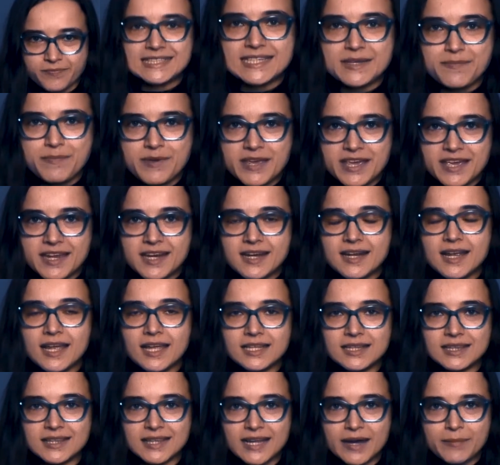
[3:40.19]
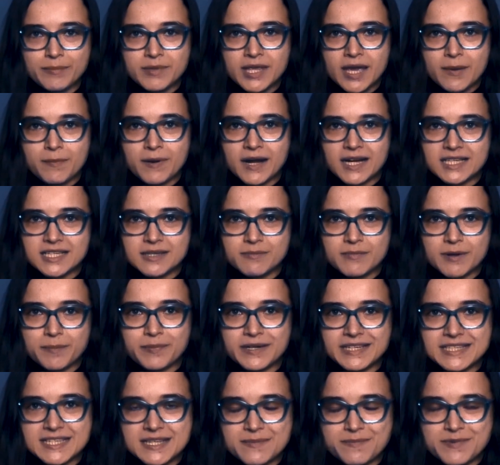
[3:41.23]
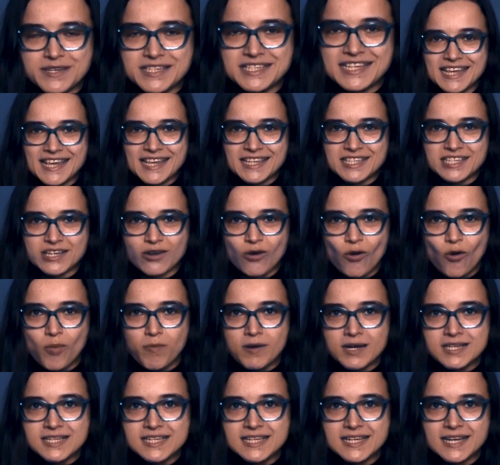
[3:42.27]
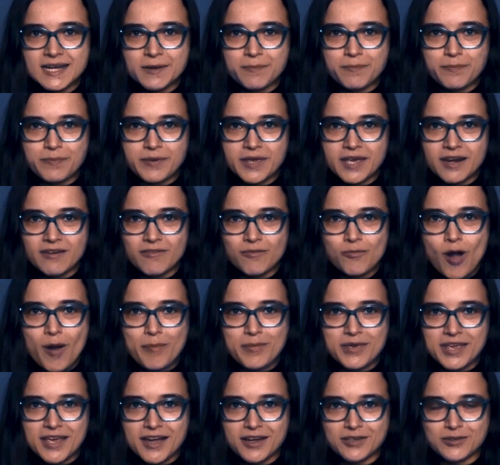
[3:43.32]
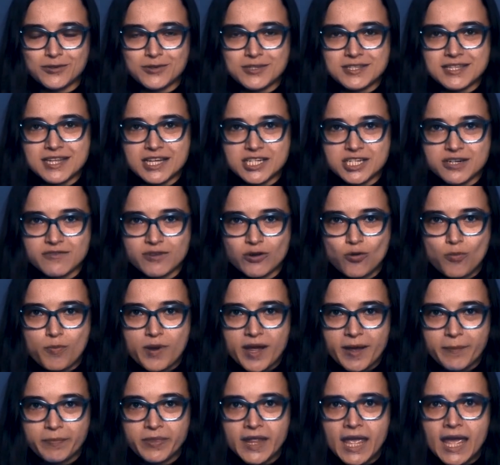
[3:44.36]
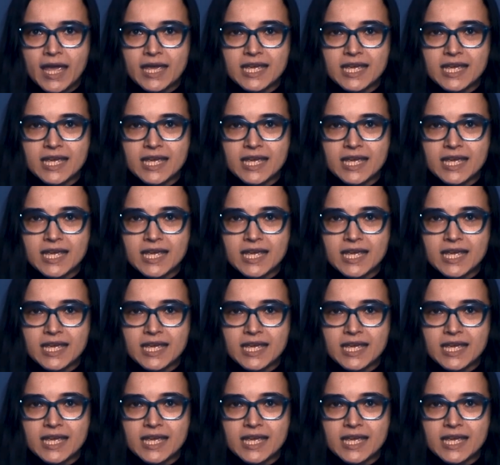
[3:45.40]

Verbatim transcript: Теперь нам необходимо прицепить эти образы к первому объекту из нашего купе.